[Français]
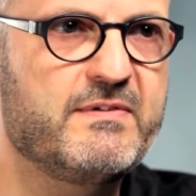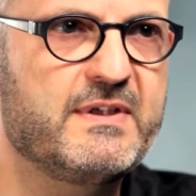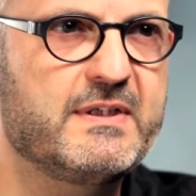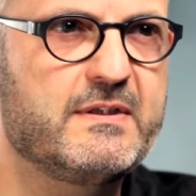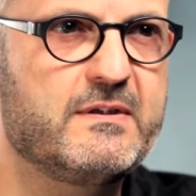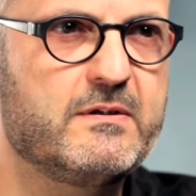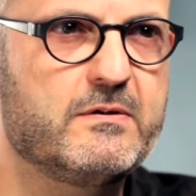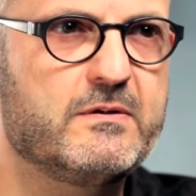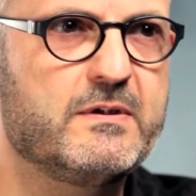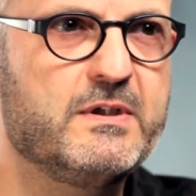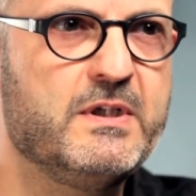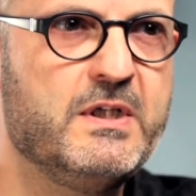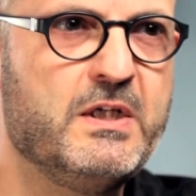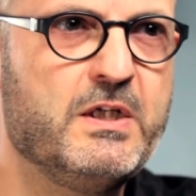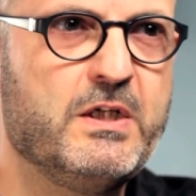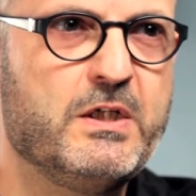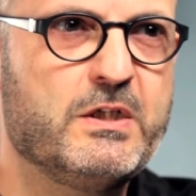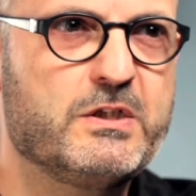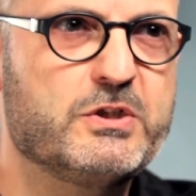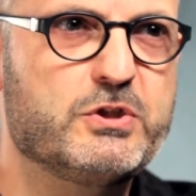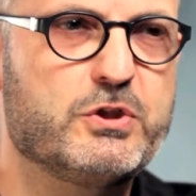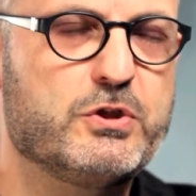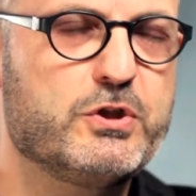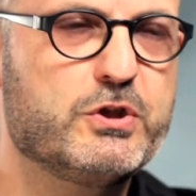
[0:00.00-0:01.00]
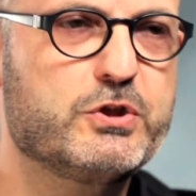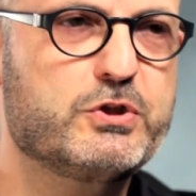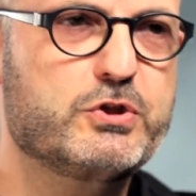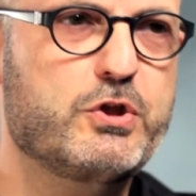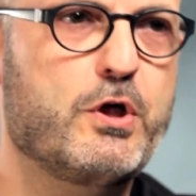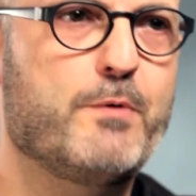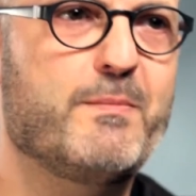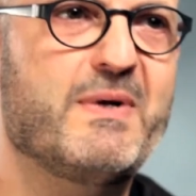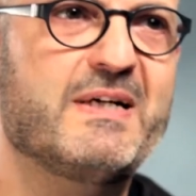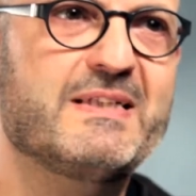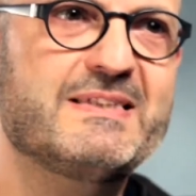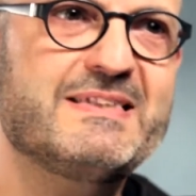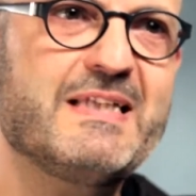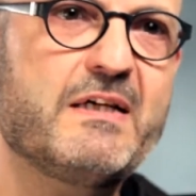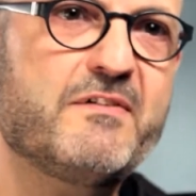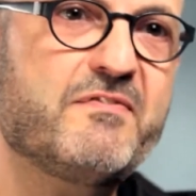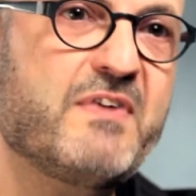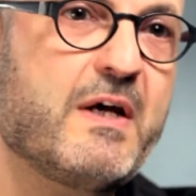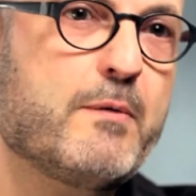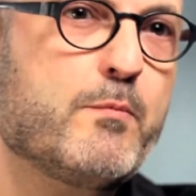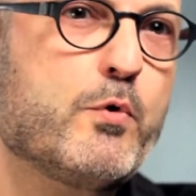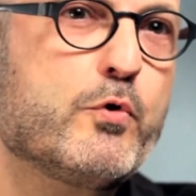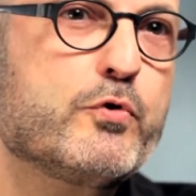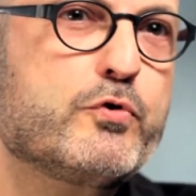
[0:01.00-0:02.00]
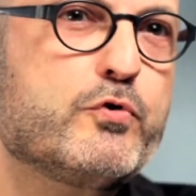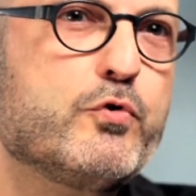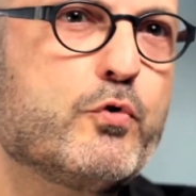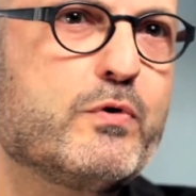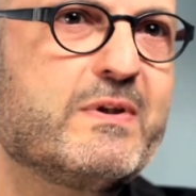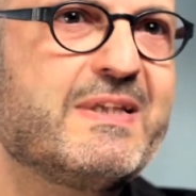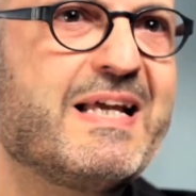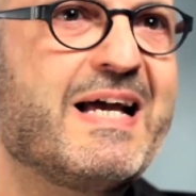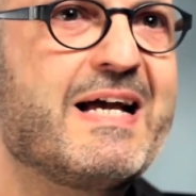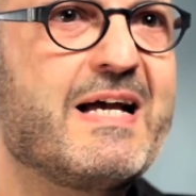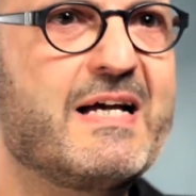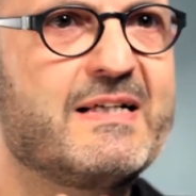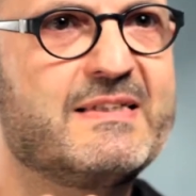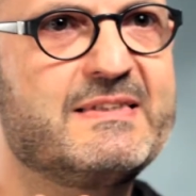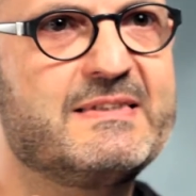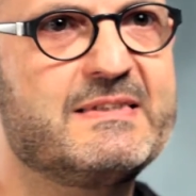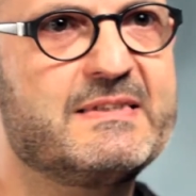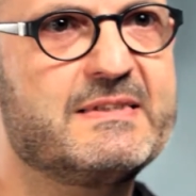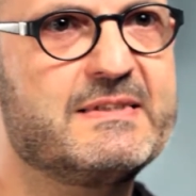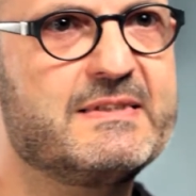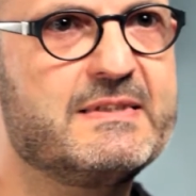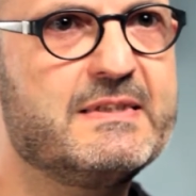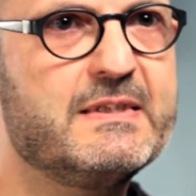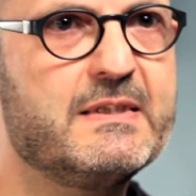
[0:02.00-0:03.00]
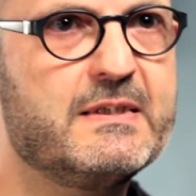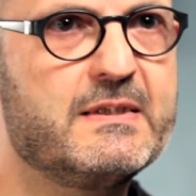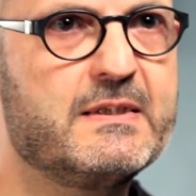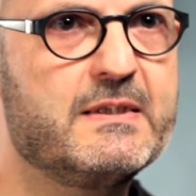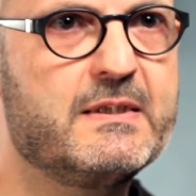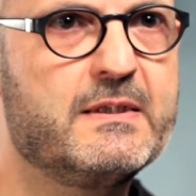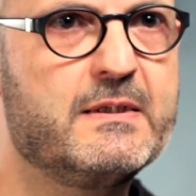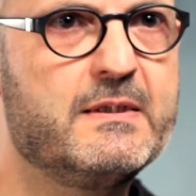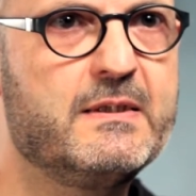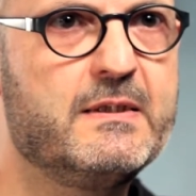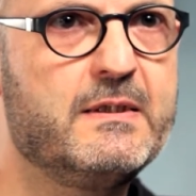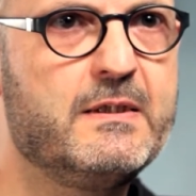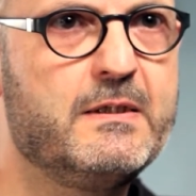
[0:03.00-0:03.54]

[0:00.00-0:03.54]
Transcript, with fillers: Fait que là, je commençais à faire mon tournant artistique.